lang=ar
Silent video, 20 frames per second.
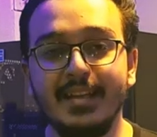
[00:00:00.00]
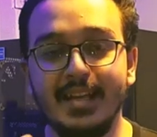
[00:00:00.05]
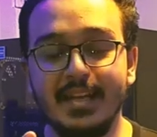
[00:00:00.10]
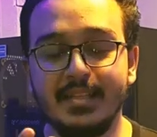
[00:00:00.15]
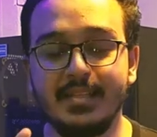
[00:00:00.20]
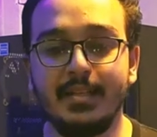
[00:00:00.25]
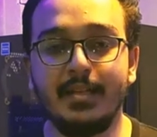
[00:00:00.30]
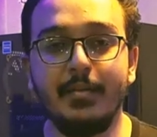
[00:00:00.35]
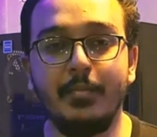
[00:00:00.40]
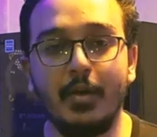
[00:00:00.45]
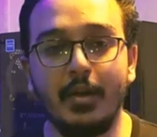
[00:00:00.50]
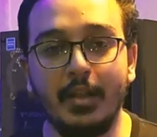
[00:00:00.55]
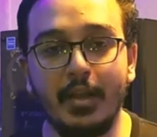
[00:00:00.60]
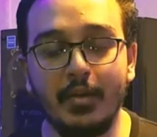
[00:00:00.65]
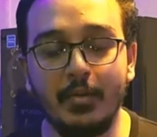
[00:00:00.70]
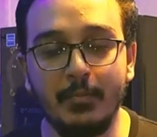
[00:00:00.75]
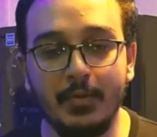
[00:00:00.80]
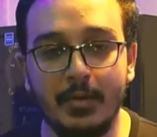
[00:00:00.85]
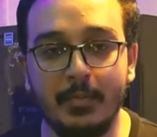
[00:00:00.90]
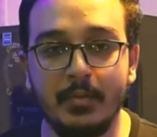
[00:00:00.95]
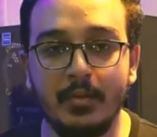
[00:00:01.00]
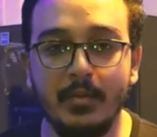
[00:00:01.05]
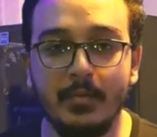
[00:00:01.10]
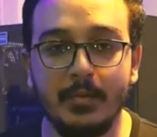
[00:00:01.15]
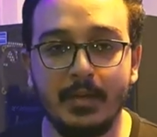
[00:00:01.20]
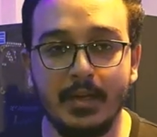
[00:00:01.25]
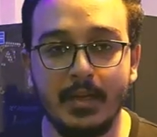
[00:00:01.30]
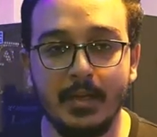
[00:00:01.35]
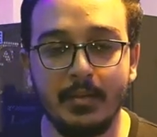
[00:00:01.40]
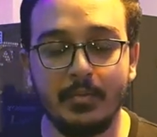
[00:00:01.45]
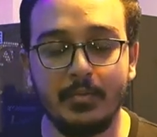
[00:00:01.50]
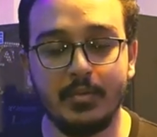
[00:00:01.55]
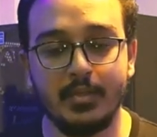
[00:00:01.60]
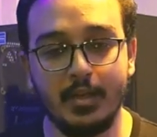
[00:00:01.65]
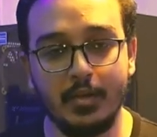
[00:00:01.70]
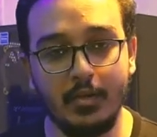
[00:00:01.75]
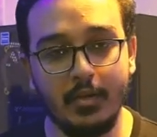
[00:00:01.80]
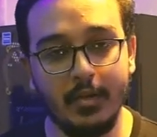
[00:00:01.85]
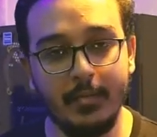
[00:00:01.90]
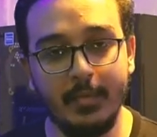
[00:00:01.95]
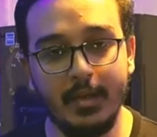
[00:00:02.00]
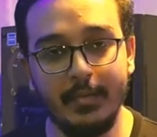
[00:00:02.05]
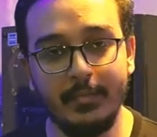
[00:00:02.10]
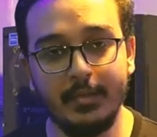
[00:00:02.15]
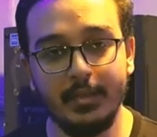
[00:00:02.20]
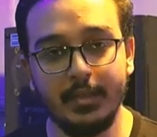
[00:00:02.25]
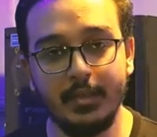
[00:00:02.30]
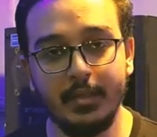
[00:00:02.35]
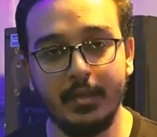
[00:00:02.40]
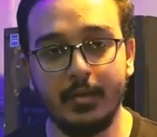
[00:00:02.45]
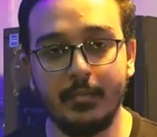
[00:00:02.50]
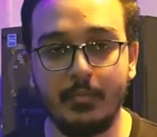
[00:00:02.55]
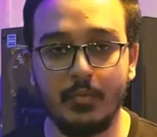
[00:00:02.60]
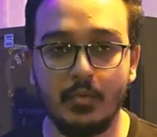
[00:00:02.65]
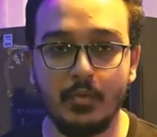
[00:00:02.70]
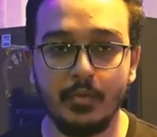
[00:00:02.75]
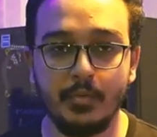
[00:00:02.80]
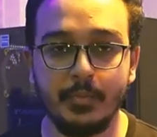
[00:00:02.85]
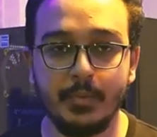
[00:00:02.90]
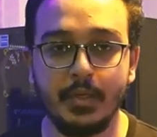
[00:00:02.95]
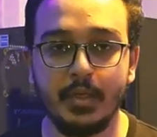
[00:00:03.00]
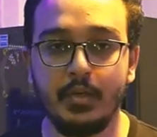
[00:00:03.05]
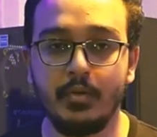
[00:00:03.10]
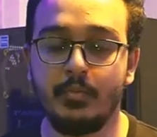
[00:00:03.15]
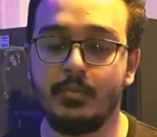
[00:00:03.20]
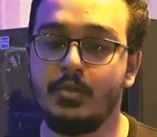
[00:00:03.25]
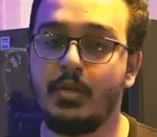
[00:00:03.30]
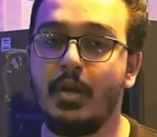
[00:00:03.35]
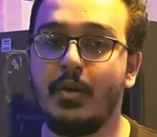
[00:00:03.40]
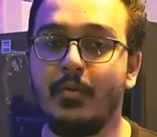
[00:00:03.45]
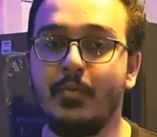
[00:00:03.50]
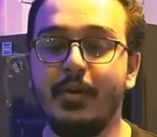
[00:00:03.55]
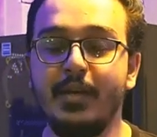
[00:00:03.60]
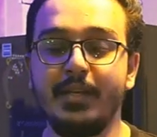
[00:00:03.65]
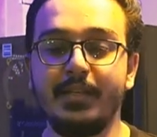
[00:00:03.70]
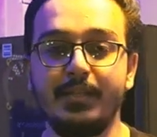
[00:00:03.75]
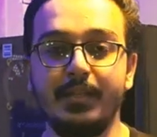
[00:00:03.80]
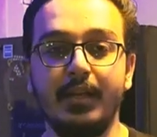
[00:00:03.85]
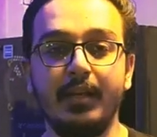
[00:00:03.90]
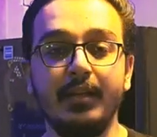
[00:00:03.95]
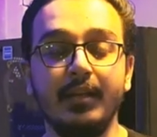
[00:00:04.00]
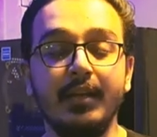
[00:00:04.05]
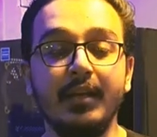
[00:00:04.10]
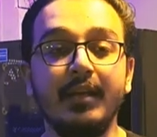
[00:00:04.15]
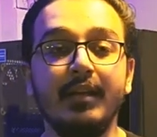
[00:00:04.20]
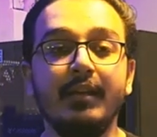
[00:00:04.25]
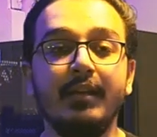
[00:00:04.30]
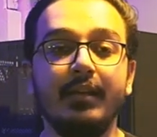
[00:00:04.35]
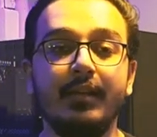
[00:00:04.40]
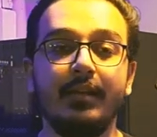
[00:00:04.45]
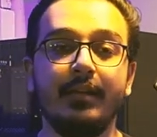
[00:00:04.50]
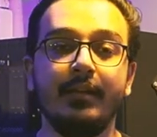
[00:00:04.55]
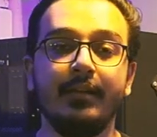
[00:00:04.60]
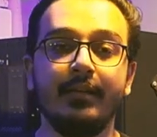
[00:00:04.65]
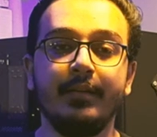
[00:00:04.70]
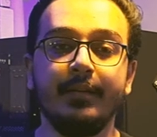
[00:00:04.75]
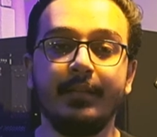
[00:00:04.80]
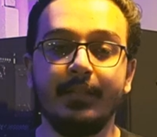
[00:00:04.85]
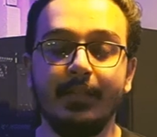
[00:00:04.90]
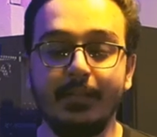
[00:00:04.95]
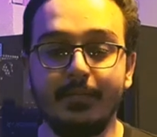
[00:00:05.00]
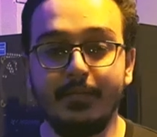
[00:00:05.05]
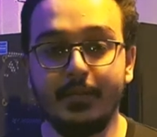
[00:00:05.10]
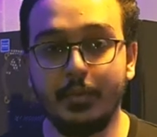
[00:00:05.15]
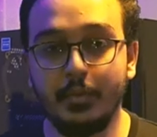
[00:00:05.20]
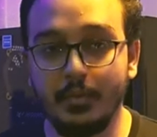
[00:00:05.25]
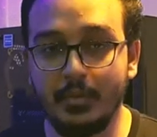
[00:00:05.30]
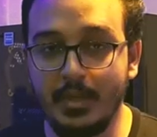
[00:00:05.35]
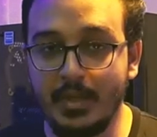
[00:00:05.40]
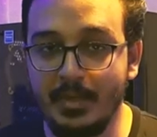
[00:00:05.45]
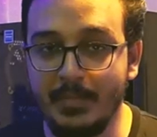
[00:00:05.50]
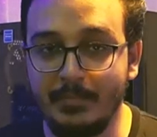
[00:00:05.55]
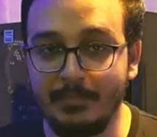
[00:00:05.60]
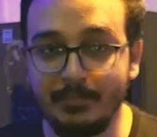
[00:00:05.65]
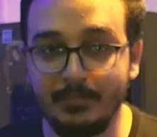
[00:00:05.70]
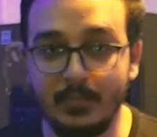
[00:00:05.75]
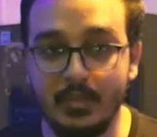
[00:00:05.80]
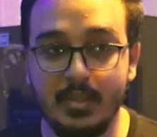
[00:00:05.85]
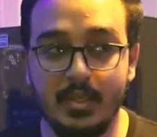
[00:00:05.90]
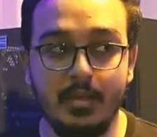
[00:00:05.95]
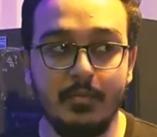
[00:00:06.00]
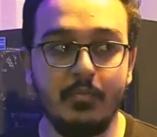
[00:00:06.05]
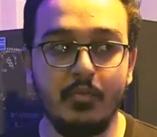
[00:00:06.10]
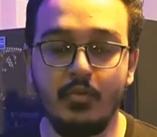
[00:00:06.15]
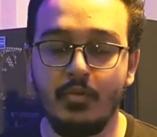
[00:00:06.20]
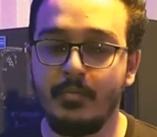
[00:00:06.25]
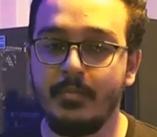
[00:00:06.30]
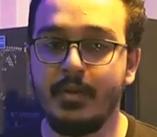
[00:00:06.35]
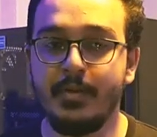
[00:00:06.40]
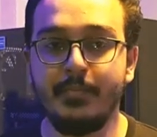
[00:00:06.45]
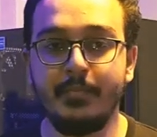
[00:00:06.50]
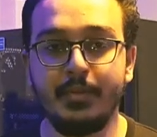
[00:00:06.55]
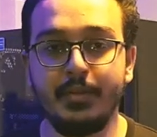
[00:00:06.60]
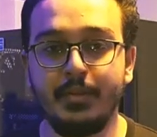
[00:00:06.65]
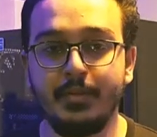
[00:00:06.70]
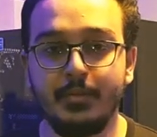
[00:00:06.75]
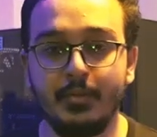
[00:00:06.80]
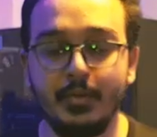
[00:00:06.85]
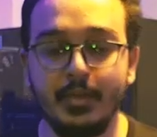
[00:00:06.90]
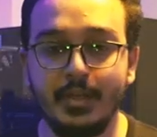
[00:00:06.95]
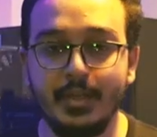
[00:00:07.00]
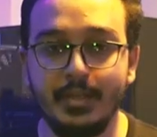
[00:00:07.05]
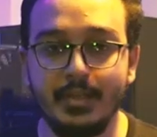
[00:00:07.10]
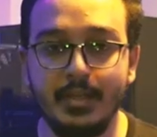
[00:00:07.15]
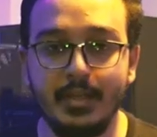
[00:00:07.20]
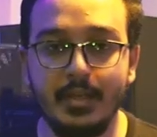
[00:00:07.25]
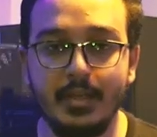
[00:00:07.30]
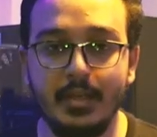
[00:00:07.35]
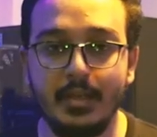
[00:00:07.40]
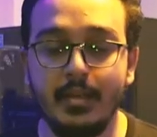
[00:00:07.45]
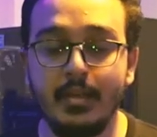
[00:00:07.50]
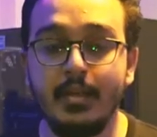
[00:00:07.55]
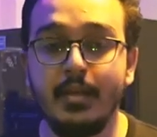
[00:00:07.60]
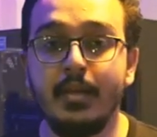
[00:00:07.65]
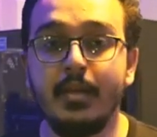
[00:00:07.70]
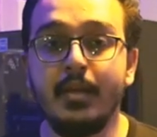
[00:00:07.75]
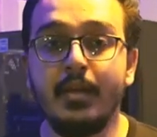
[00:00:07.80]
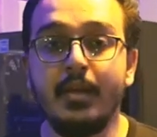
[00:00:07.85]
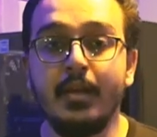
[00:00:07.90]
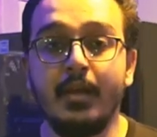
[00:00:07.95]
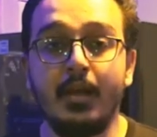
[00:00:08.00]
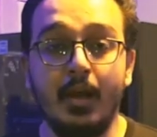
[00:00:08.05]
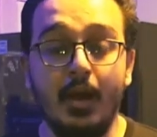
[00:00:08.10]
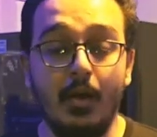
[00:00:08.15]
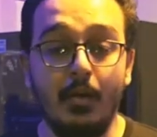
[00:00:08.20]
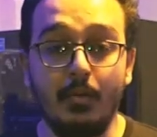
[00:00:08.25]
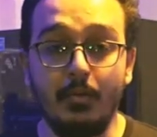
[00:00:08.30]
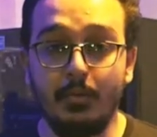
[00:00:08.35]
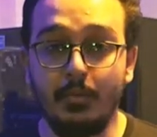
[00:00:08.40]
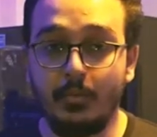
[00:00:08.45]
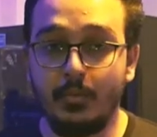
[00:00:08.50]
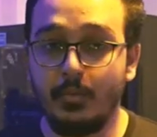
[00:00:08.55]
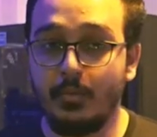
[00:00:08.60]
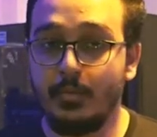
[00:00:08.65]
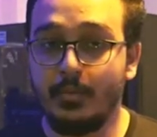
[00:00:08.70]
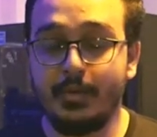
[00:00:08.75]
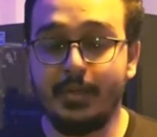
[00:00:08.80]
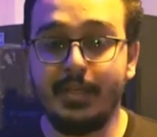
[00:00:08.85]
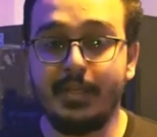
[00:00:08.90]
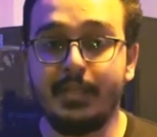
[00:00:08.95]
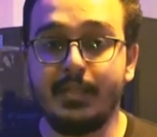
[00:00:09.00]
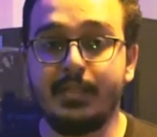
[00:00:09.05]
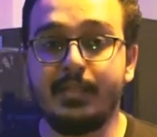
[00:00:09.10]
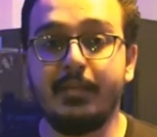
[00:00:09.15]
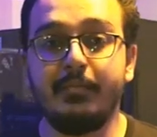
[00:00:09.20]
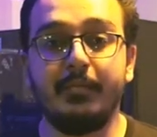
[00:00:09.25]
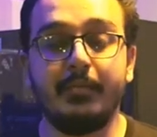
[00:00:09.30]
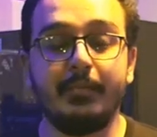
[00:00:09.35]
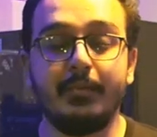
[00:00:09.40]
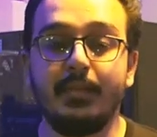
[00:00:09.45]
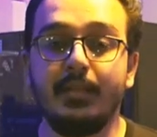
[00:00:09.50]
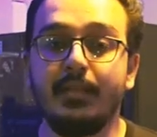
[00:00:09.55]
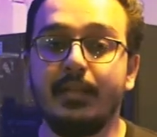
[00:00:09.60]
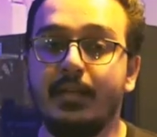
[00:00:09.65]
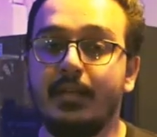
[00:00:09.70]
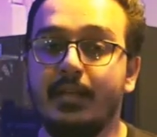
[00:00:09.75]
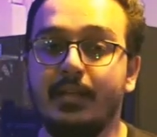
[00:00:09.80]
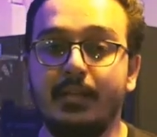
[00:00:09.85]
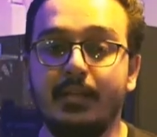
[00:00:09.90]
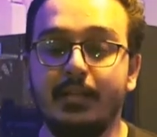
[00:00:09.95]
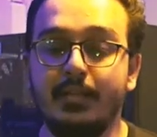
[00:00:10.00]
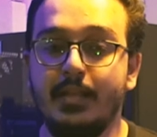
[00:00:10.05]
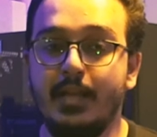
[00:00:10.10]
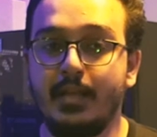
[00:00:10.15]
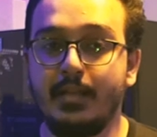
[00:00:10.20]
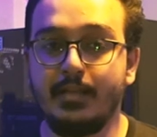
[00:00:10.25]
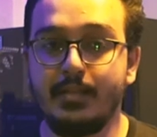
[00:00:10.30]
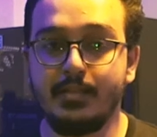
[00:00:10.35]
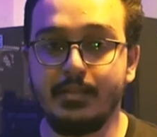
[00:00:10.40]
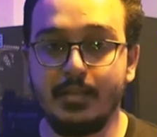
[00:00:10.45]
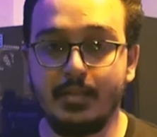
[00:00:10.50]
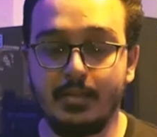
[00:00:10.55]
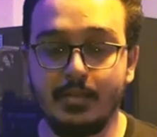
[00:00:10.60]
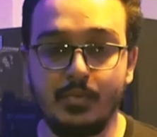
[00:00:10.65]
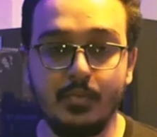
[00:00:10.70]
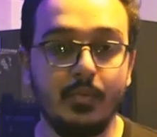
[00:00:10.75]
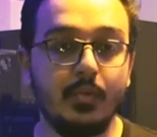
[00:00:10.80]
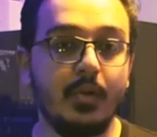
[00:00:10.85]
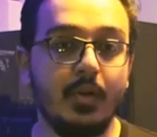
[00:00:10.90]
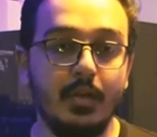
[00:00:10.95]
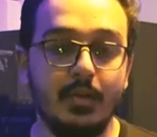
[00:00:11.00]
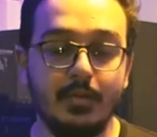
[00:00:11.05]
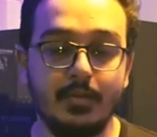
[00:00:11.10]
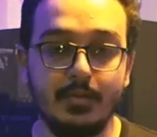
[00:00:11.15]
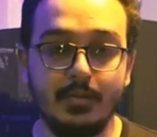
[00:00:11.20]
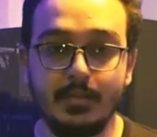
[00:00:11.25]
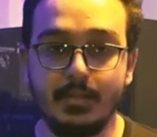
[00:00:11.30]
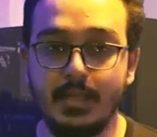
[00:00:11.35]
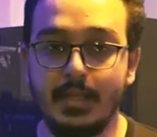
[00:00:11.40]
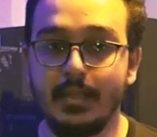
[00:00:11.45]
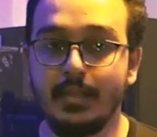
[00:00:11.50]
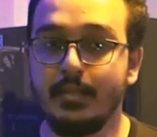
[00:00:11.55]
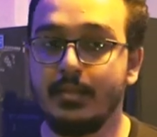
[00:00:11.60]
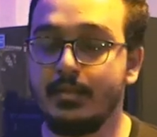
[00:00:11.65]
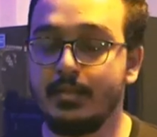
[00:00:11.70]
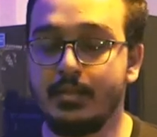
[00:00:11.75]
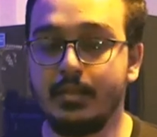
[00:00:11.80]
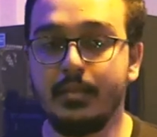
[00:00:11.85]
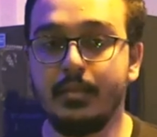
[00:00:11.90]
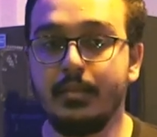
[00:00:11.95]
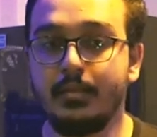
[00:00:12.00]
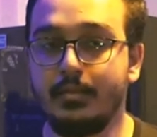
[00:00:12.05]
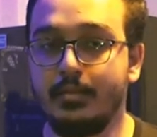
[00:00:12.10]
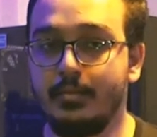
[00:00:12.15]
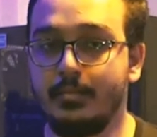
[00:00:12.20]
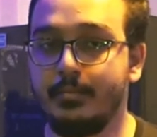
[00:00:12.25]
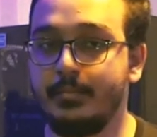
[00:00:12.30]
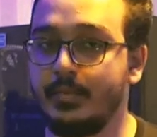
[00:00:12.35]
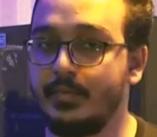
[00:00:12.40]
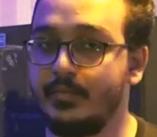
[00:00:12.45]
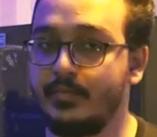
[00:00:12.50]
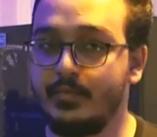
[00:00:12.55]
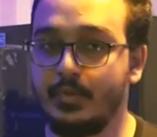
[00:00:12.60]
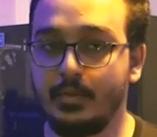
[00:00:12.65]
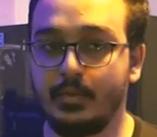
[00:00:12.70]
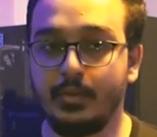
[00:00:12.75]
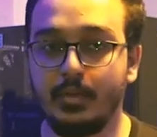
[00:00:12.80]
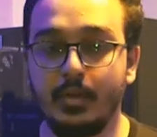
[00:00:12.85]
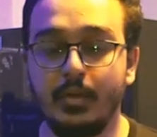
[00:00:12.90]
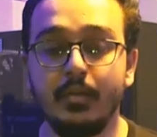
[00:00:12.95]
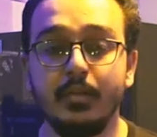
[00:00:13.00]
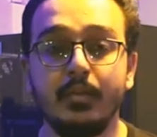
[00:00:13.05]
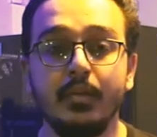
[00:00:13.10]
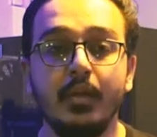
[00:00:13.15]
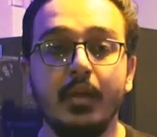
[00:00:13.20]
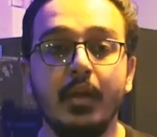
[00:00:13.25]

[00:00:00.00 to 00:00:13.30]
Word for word: السلام عليكم ورحمه الله وبركاته ازيكم يا جماعه عاملين ايه يا رب تكونوا بخير وبصحه كويسه آه الفيديو ده زي ما هو باين من العنوان كده هقول لكم ايه السبب اللي انا خلاني انزل صوره زي اللي نزلت من فتره